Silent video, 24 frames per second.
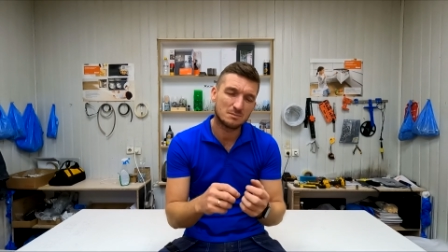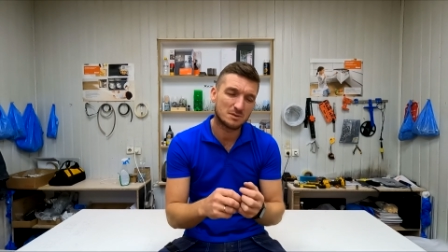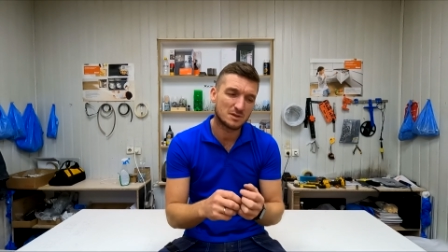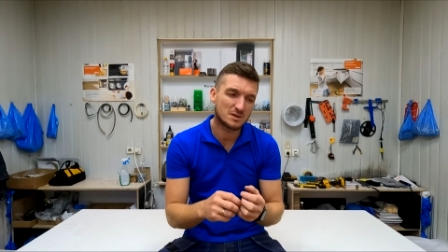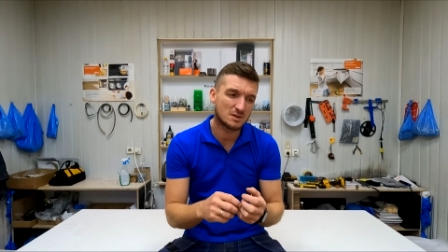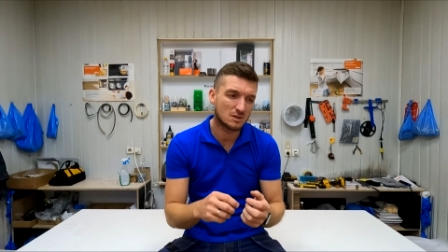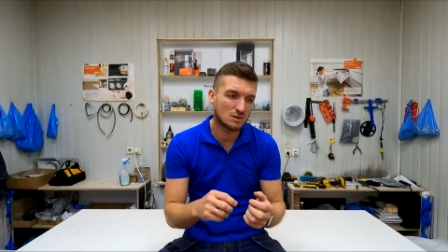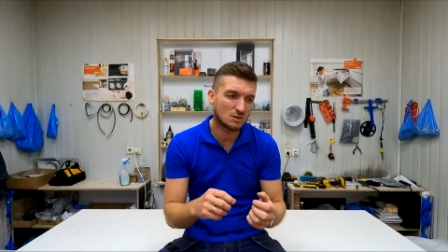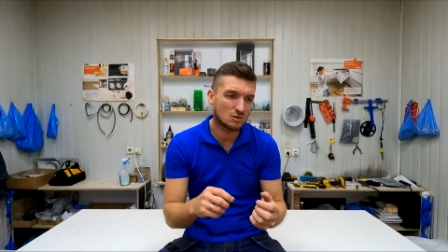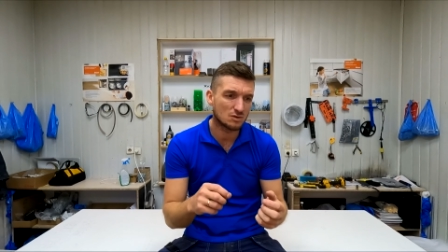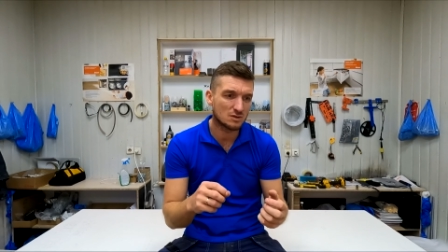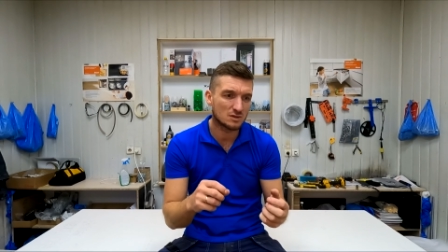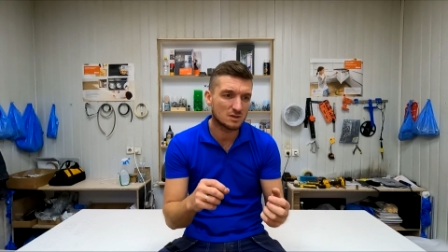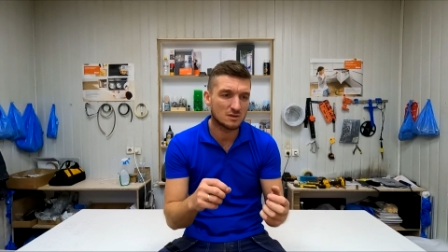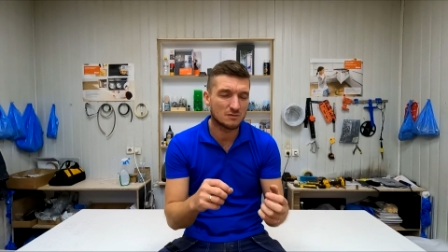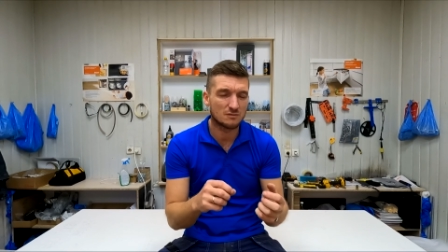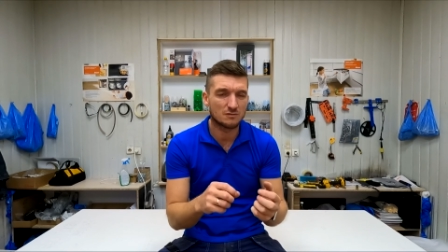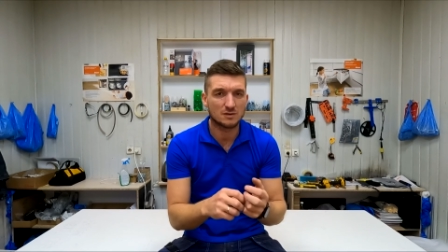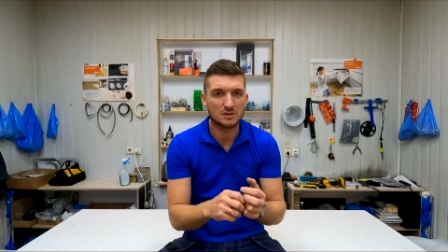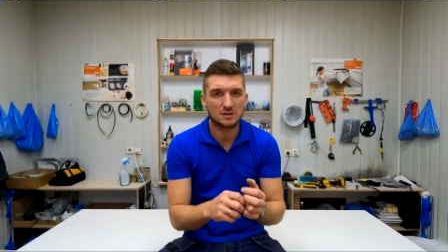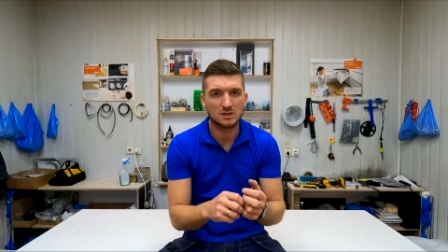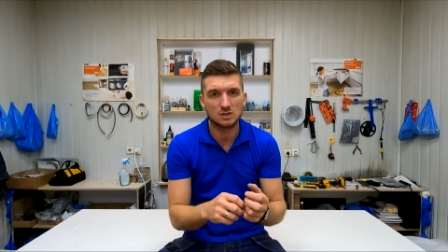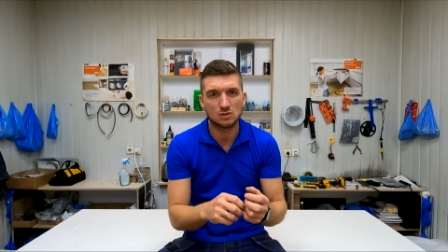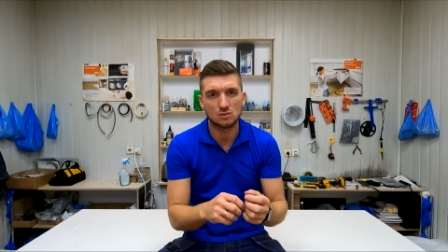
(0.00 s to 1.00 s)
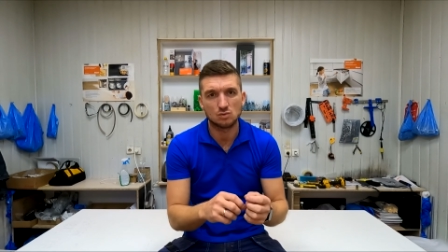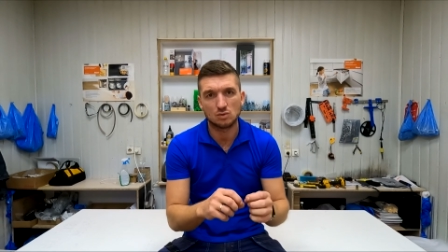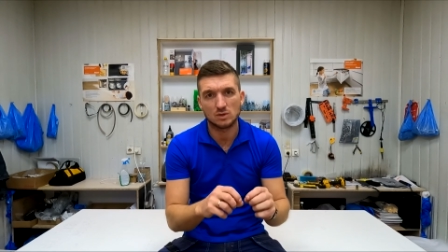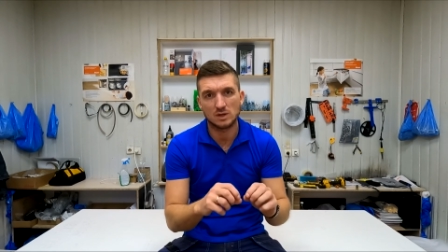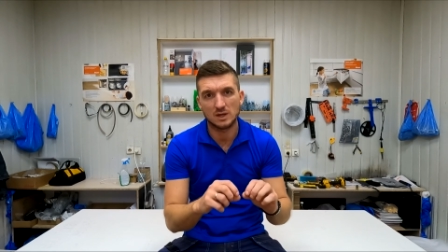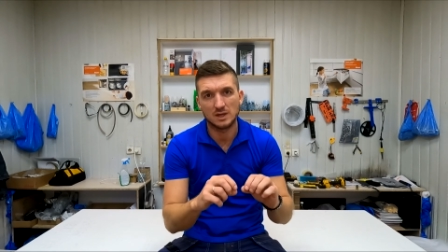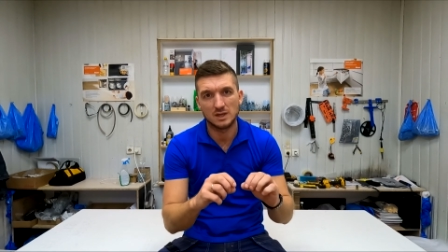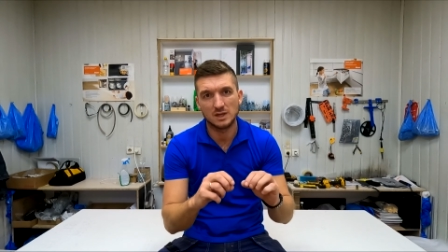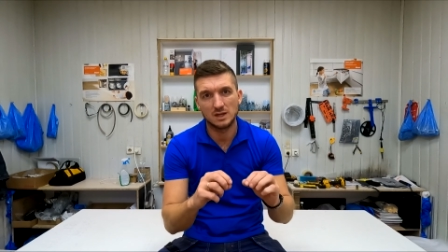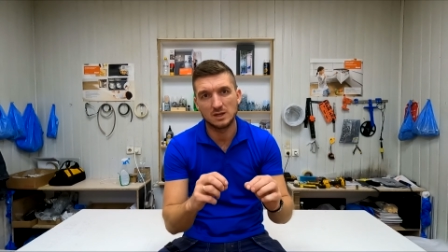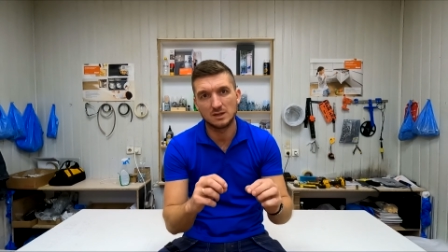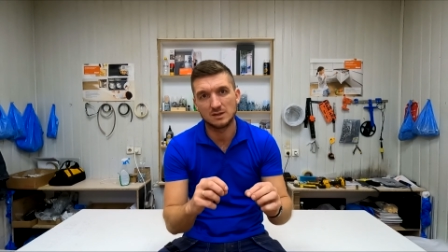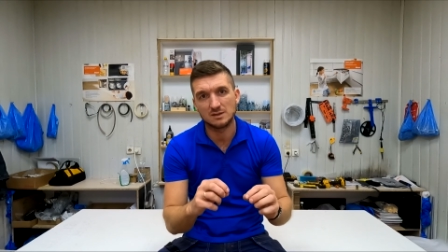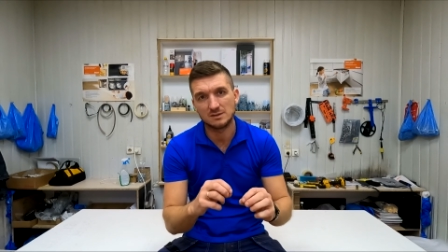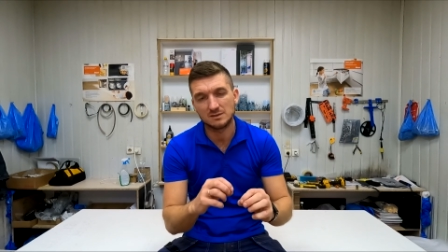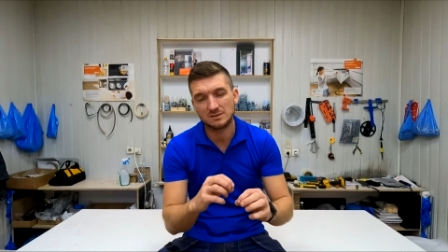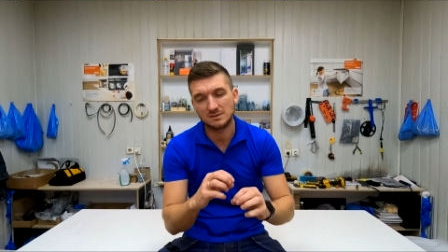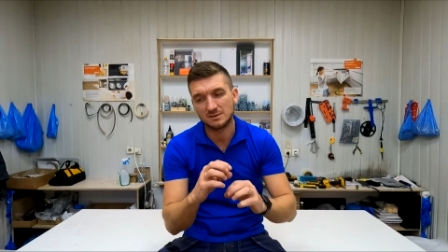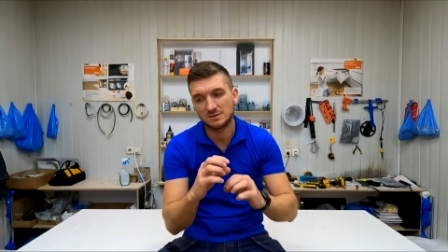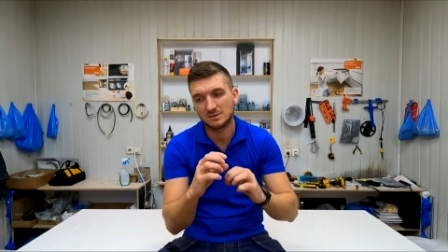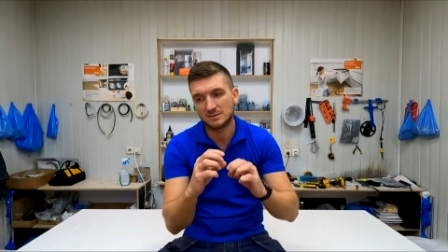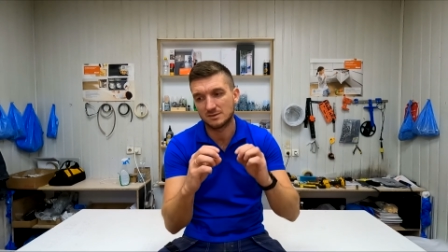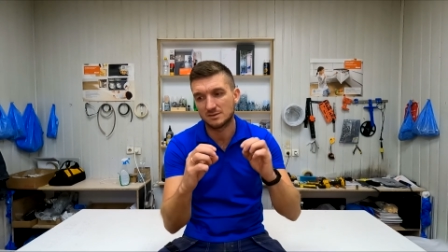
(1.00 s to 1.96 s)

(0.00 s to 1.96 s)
определенная фурнитура или